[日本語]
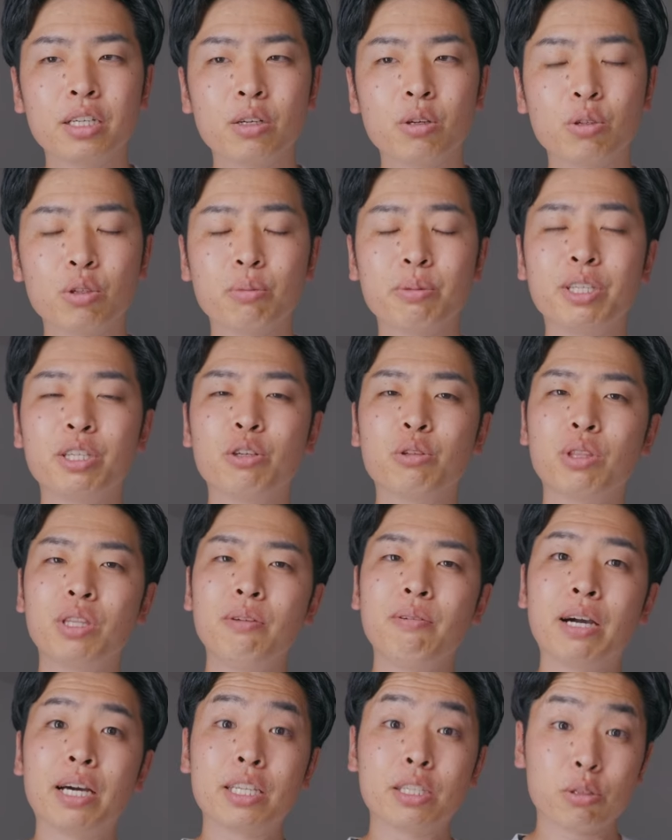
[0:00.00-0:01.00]
好みによっ
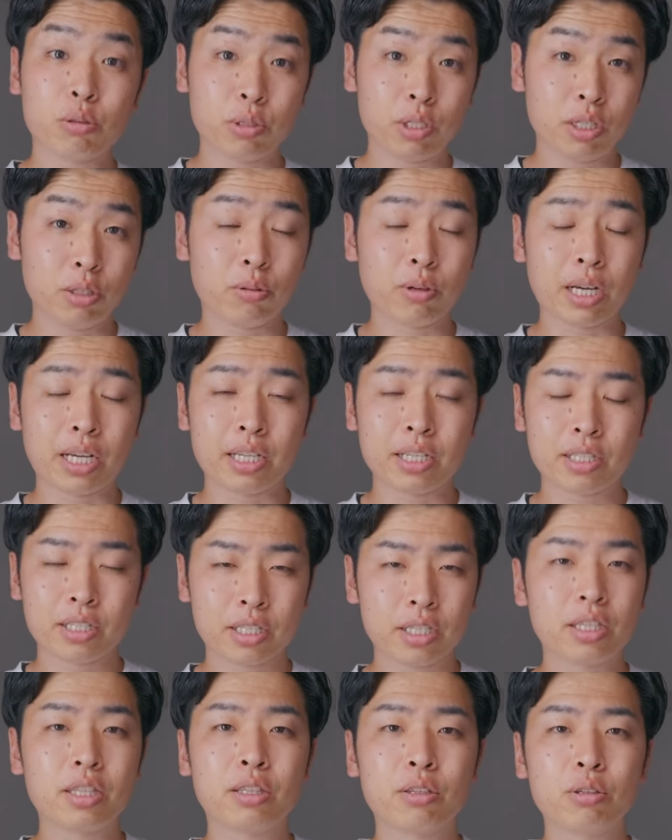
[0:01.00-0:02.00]
てはソニーの方が好
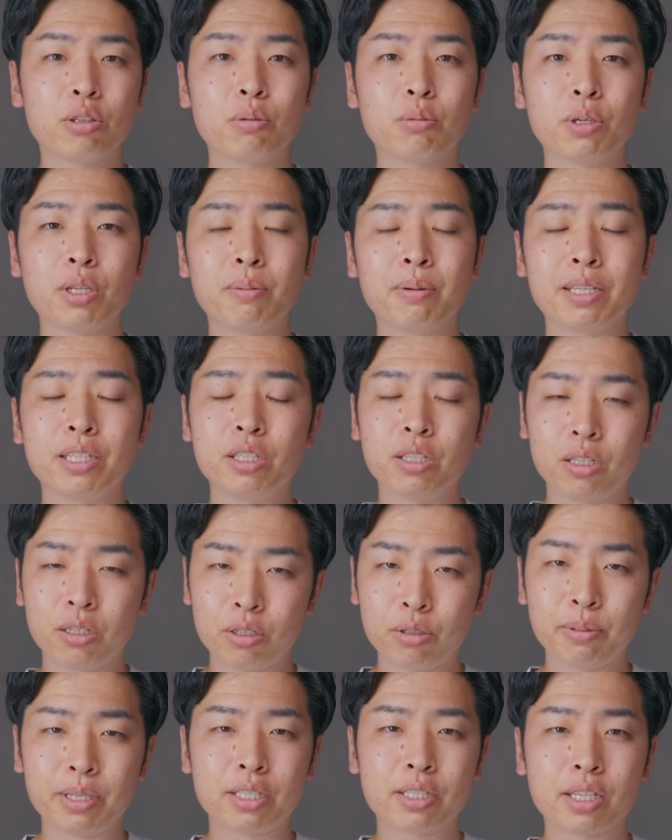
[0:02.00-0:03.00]
きっていう人もいれば
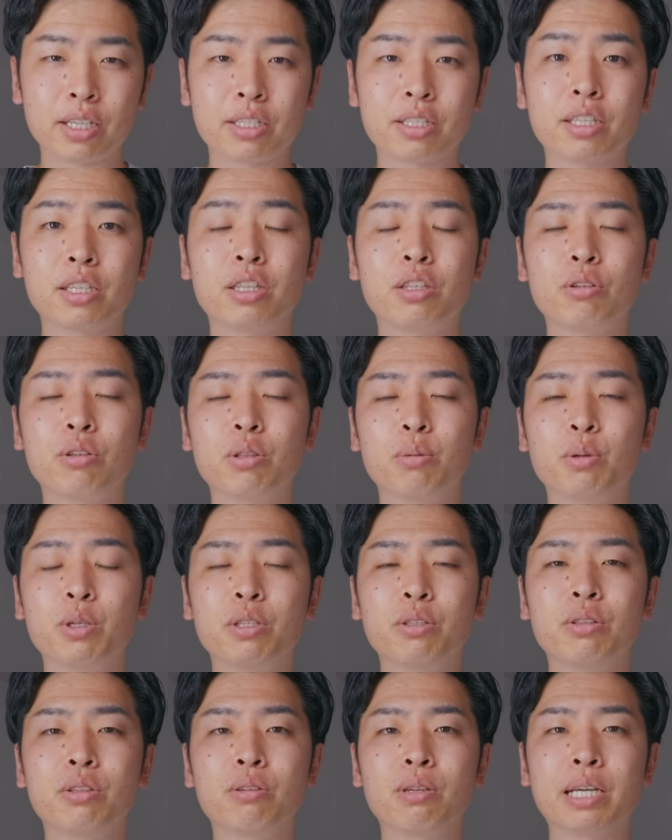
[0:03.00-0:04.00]
ルミックスが好きっていう人も
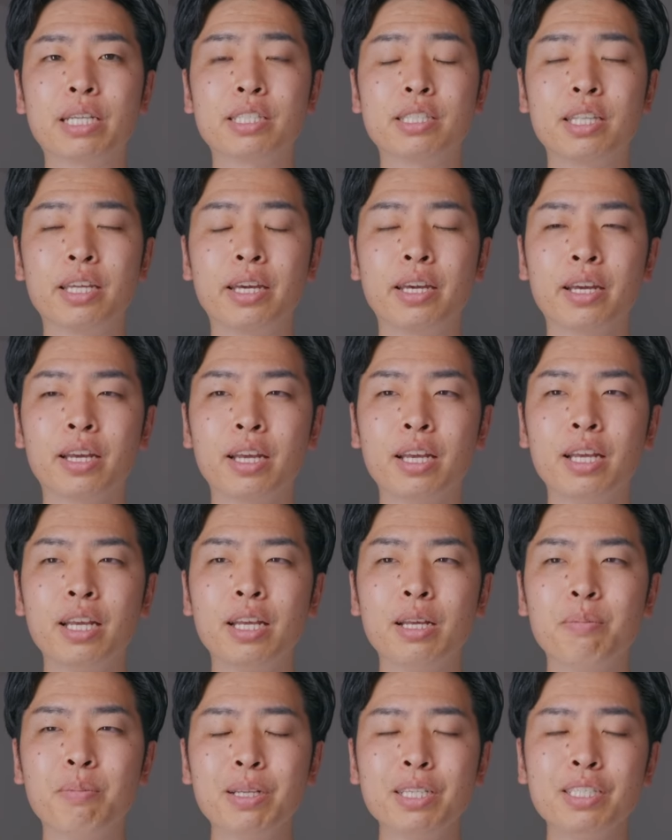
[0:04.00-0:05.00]
いるっていう感じで
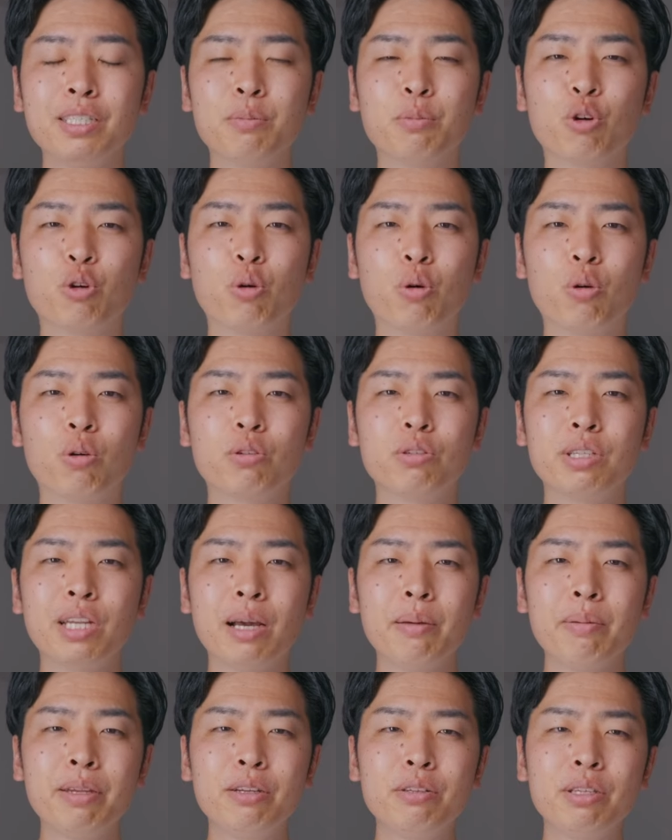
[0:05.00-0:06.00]
マジでもうここ比
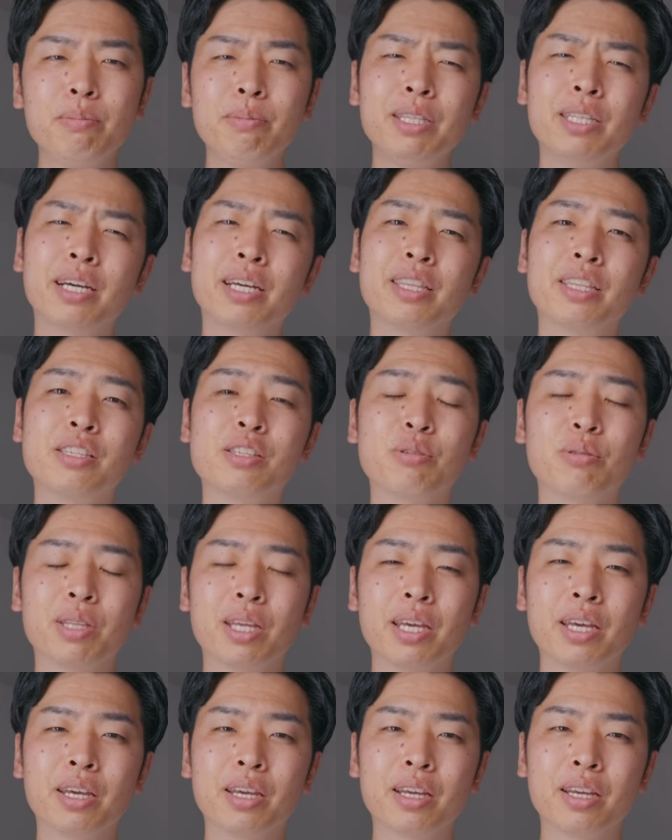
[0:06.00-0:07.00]
べる意味ないんですよ
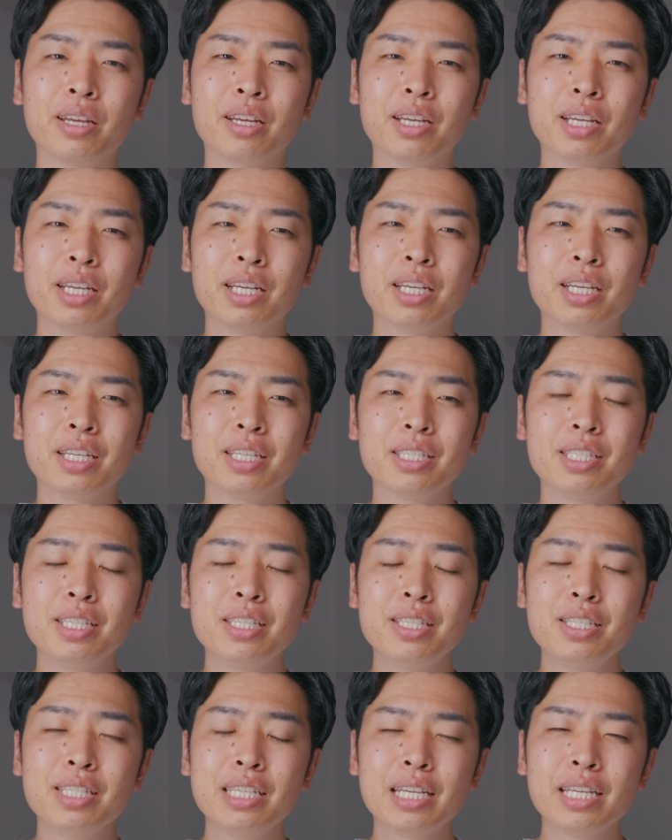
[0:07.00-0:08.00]
ね
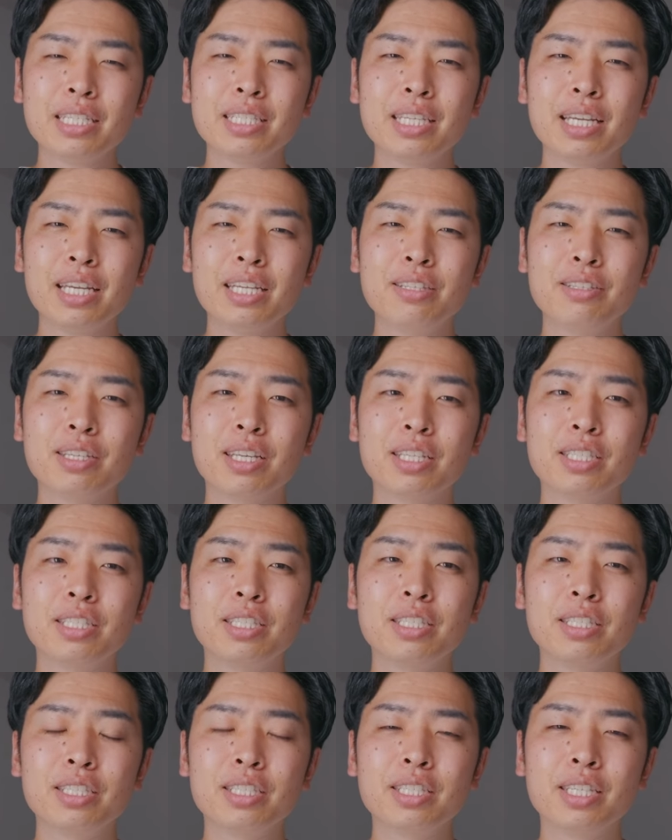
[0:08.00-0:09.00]
センサーサイズが
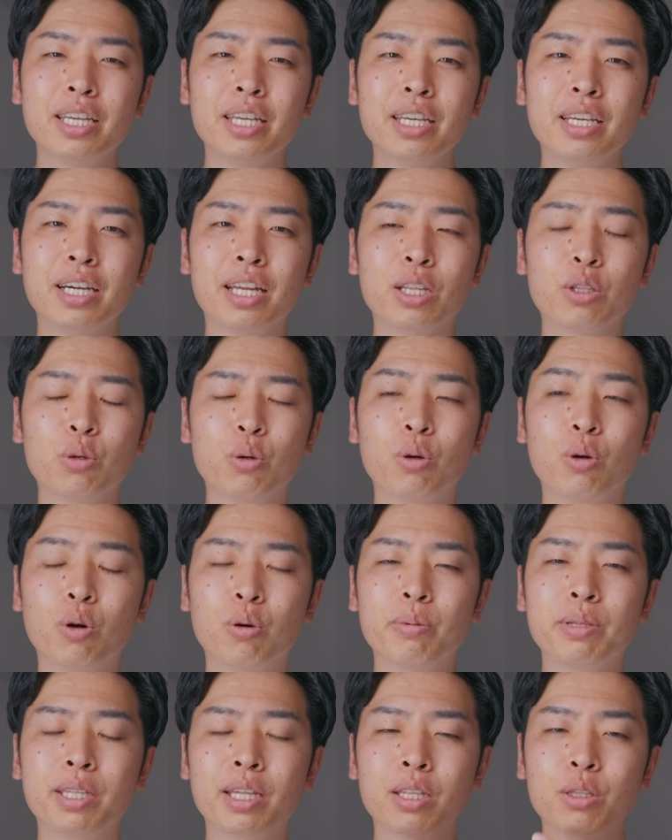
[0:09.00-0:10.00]
小さいからどうこ
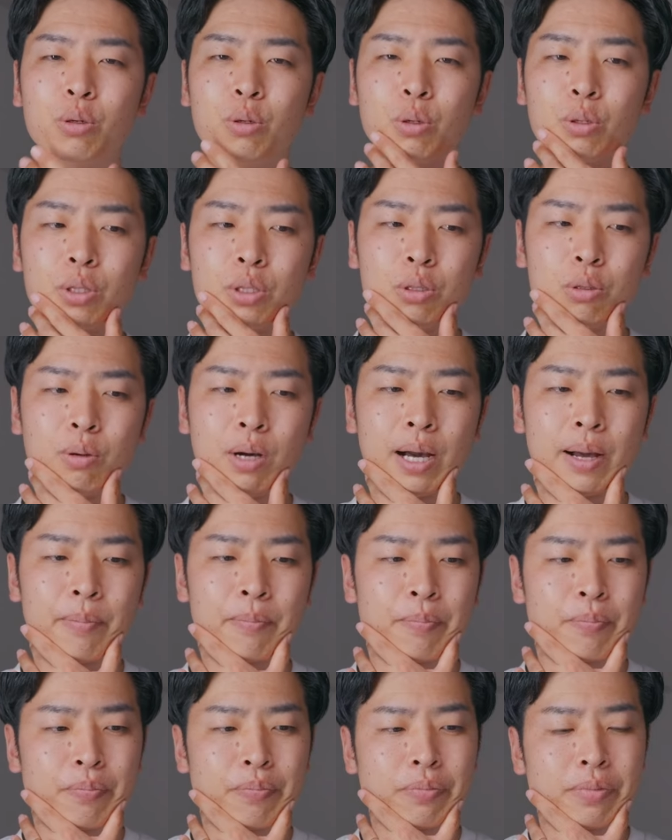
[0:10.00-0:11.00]
うみたいなところっていうのは
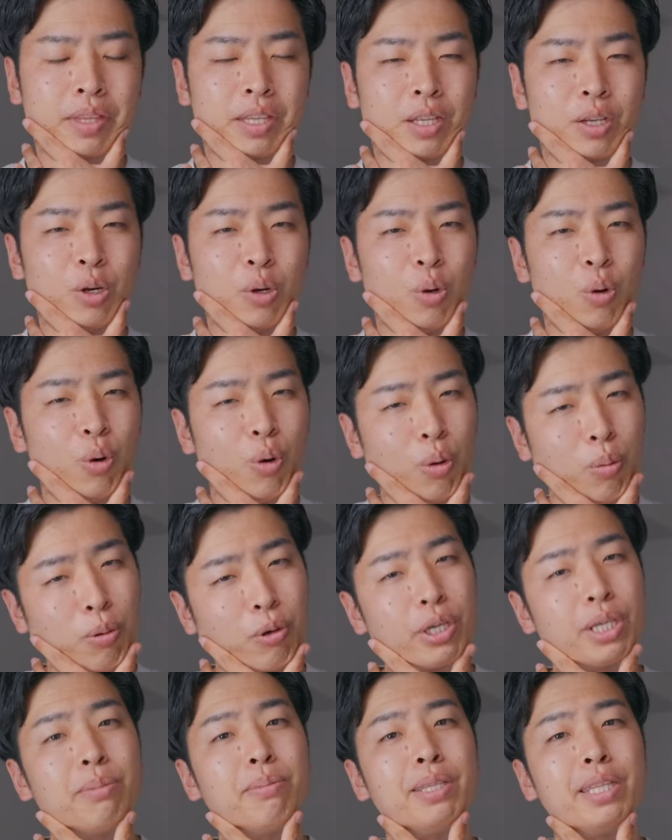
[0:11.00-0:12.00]
ほ
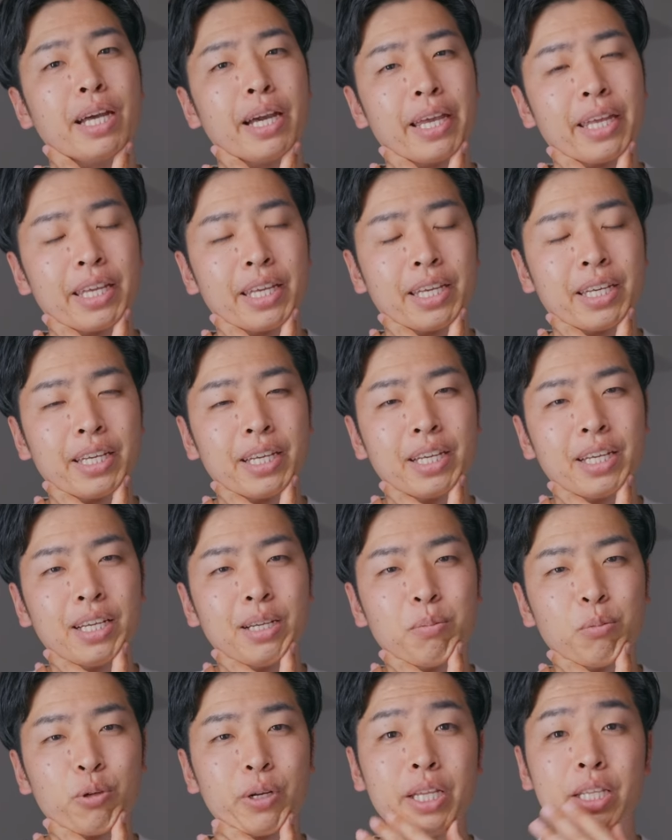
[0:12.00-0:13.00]
ぼ意味ない
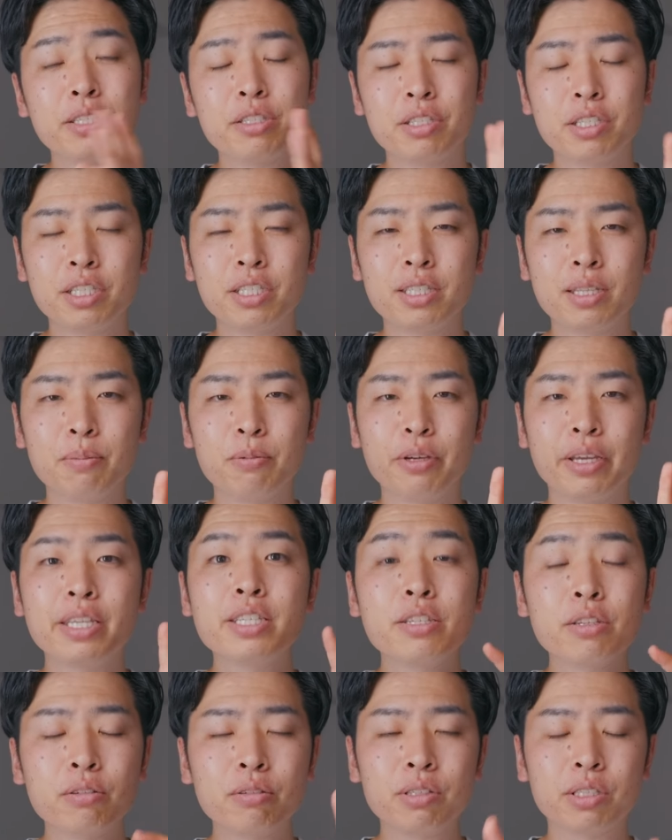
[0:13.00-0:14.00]
もうレンズシステム絵
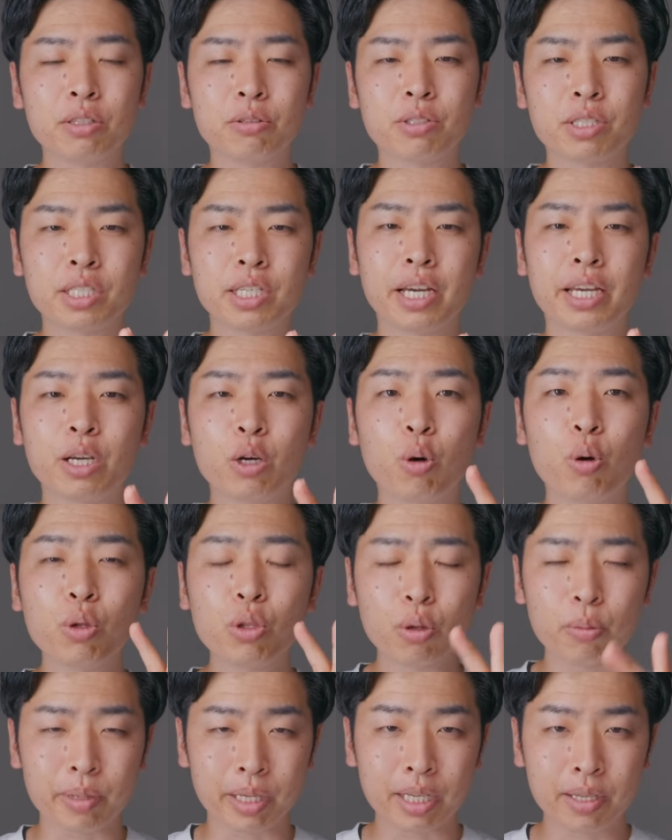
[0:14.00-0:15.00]
作りの違い
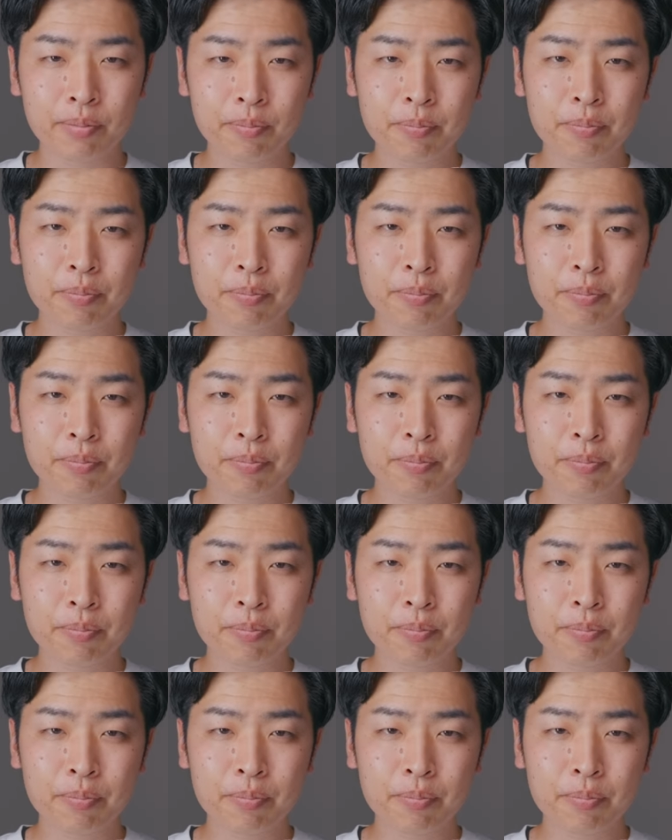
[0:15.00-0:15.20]
好み